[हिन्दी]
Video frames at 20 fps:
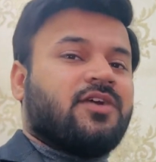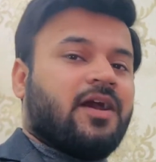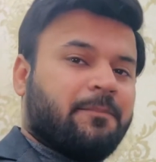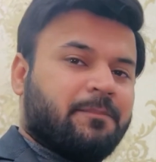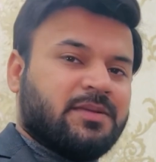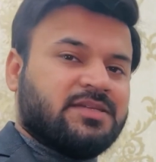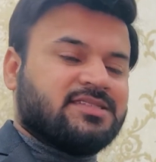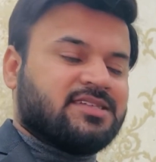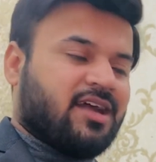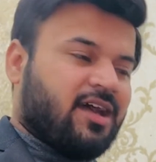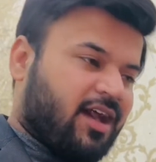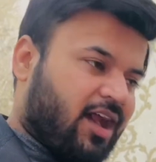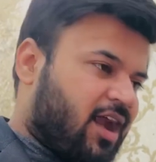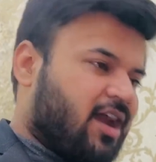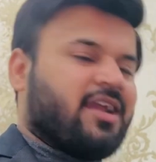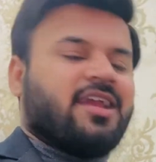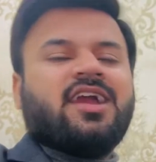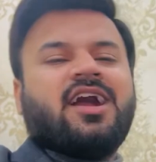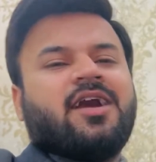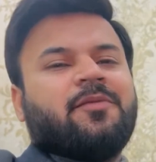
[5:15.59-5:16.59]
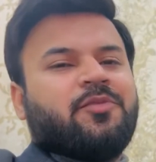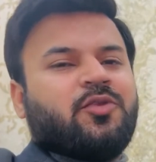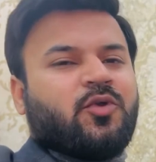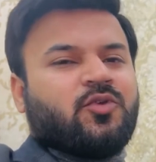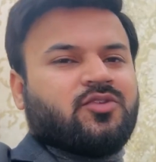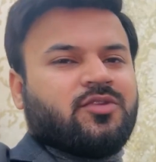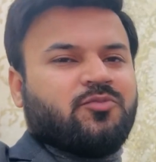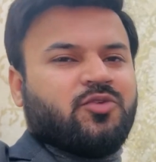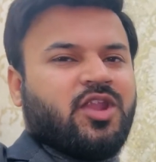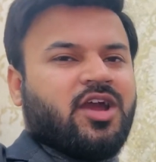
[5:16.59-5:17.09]
वापस आके आप
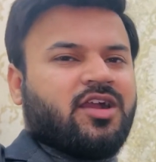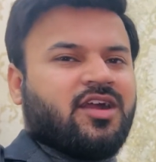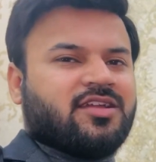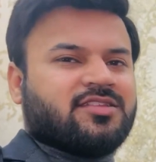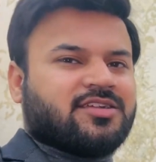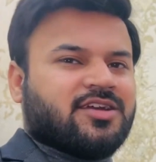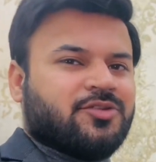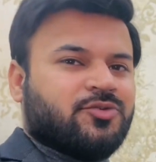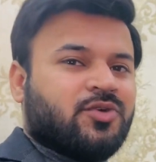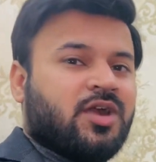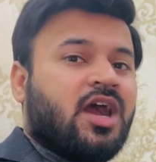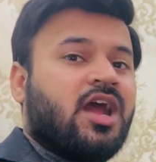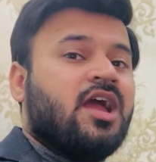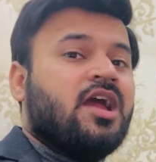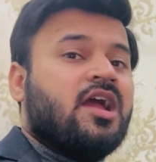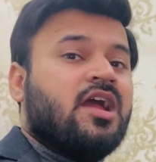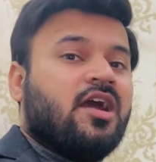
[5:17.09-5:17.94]
लोगों से मुलाकात करूंगा